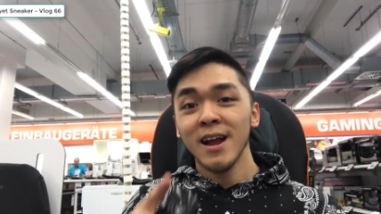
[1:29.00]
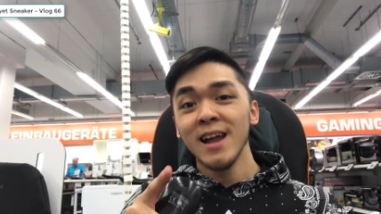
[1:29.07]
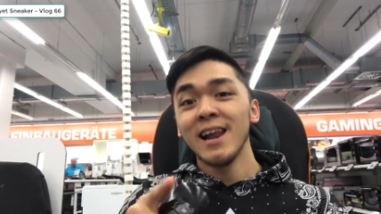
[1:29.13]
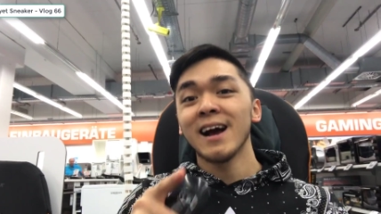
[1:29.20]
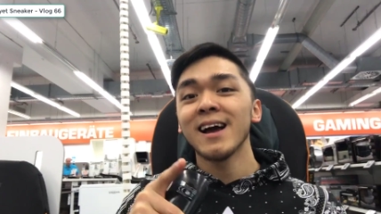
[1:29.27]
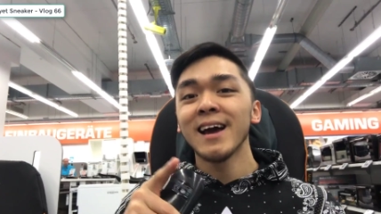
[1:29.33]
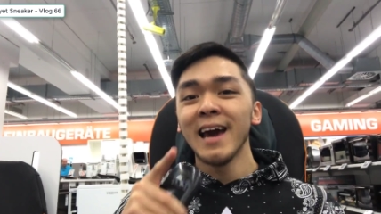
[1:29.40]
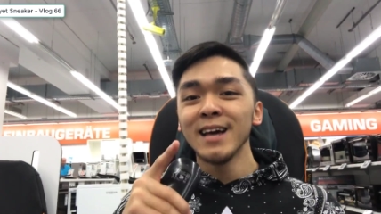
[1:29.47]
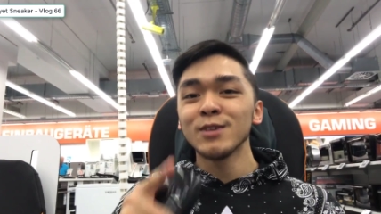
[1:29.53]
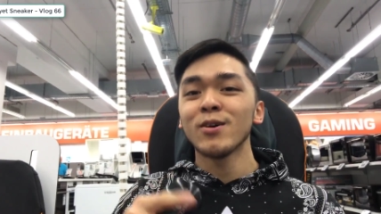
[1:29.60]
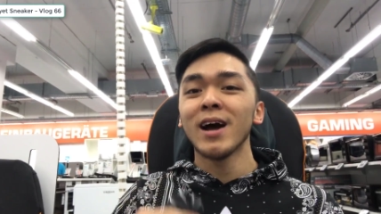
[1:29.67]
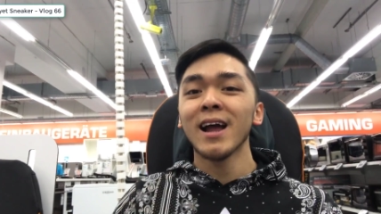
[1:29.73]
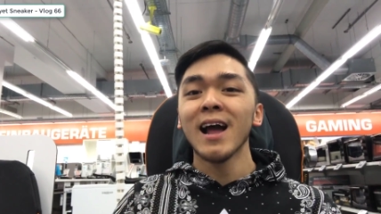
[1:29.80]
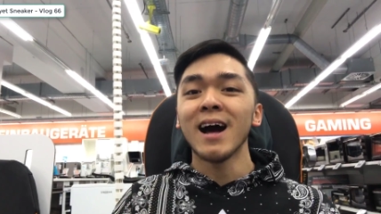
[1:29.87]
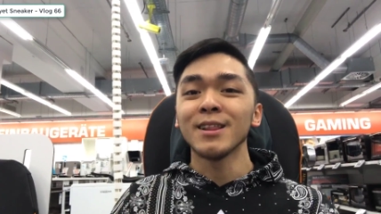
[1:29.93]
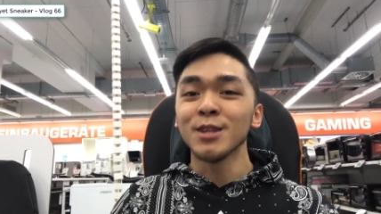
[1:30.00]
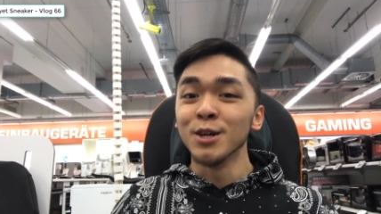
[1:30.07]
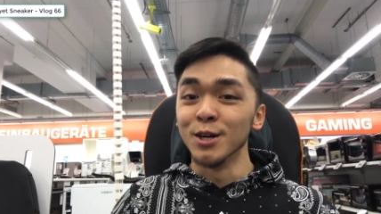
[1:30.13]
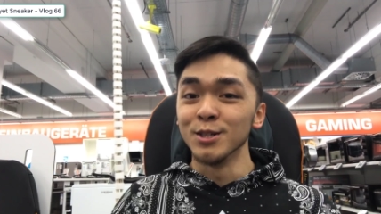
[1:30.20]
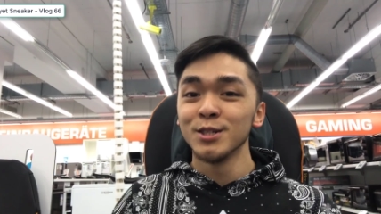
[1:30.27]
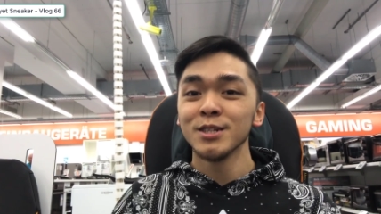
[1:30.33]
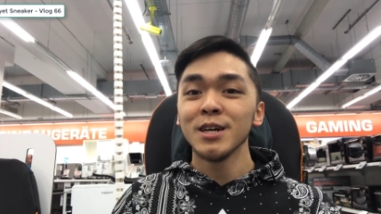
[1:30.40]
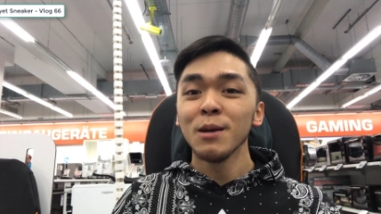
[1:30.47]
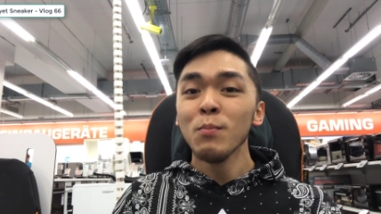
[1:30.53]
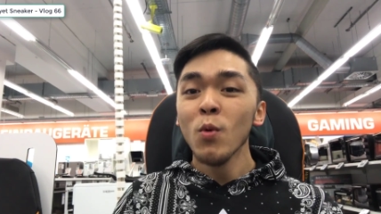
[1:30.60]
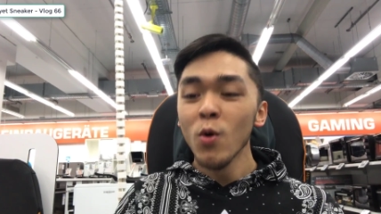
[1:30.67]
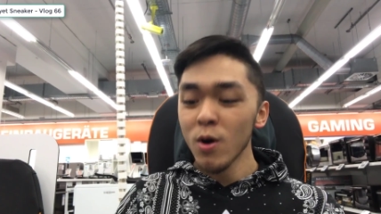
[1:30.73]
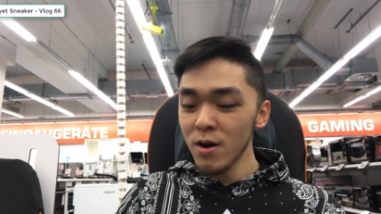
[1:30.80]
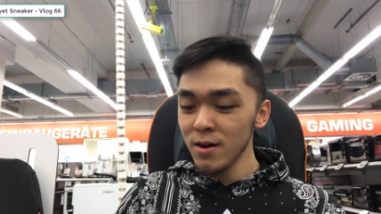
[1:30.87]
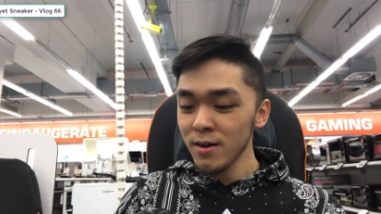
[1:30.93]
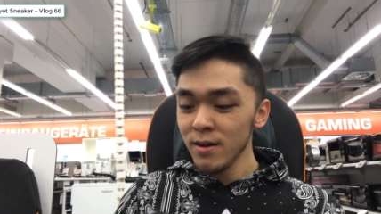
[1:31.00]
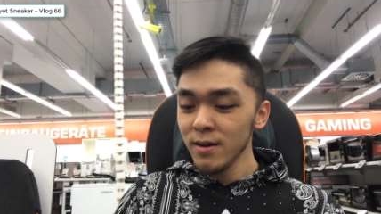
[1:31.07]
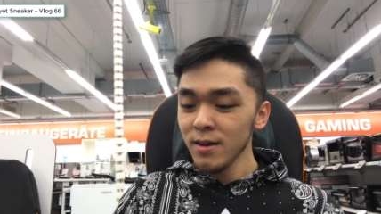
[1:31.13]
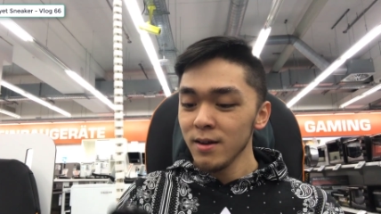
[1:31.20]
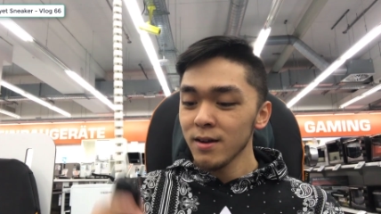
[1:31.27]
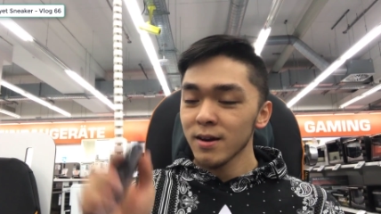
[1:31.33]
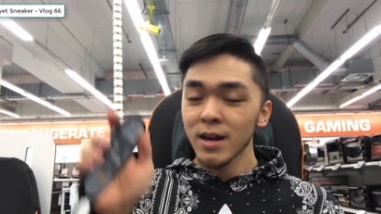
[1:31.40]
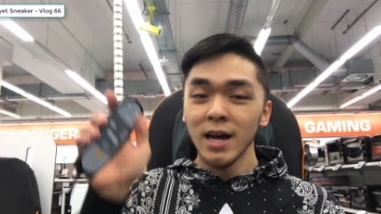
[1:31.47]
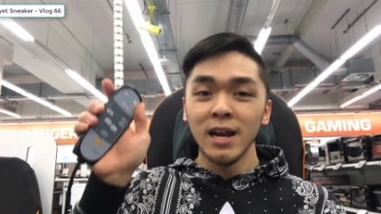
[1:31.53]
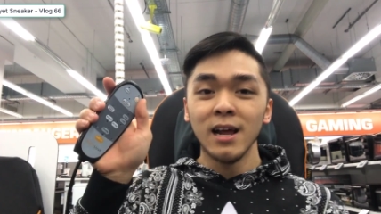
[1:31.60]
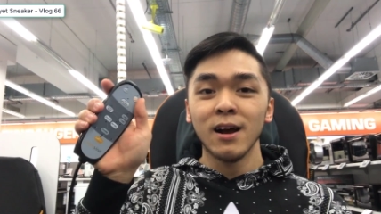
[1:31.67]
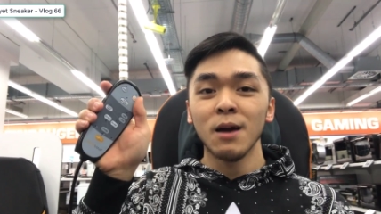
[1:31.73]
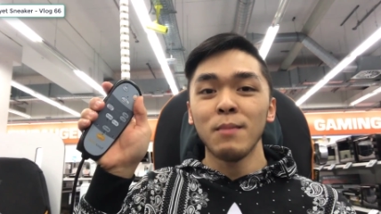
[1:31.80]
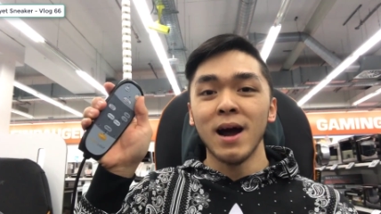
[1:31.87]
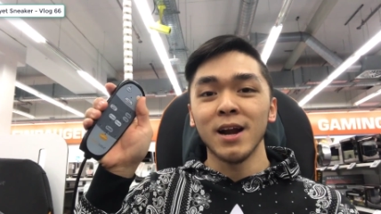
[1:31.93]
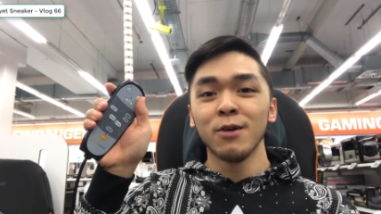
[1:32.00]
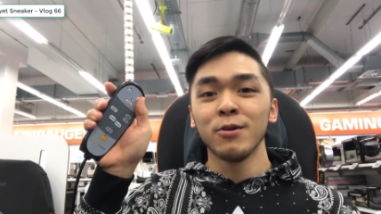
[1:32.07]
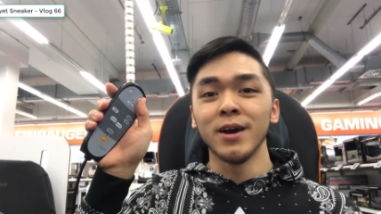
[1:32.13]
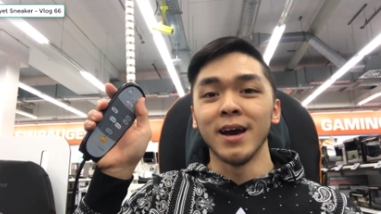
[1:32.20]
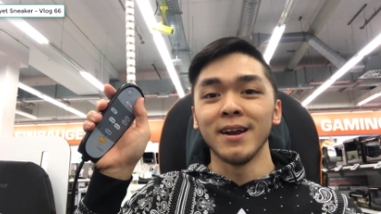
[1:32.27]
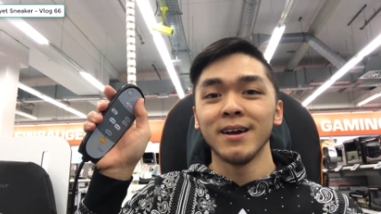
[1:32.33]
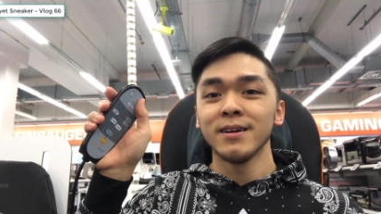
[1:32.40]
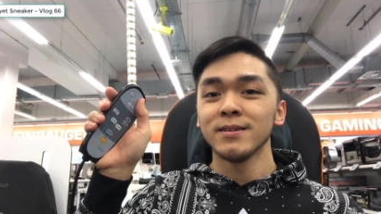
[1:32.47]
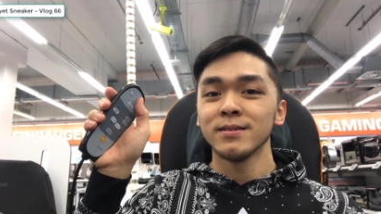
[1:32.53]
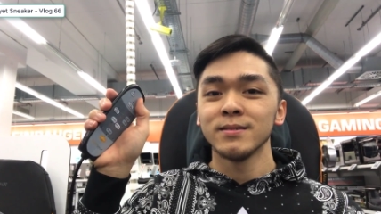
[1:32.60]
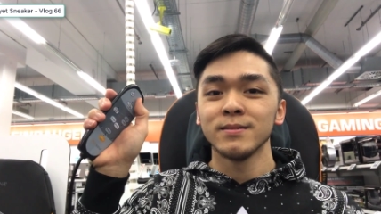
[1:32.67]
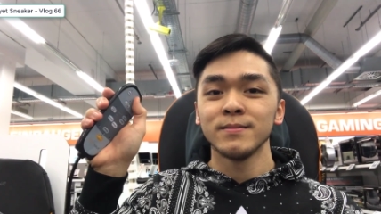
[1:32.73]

đây là cái ghế cho khách hàng thử trước khi mua đây là cái bàn điều khiển này